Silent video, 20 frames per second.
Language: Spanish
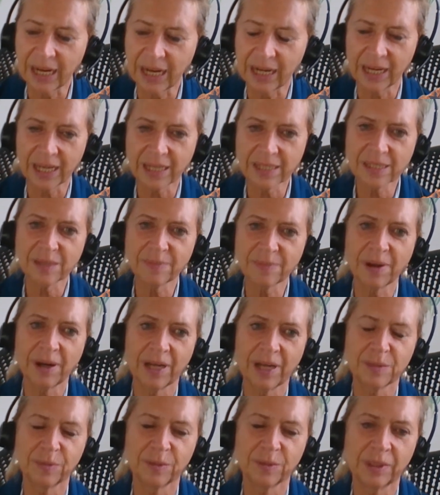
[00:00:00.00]
la Alianza
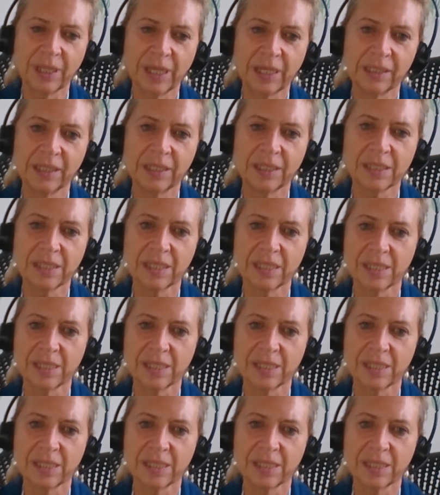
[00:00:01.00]
para las Montañas,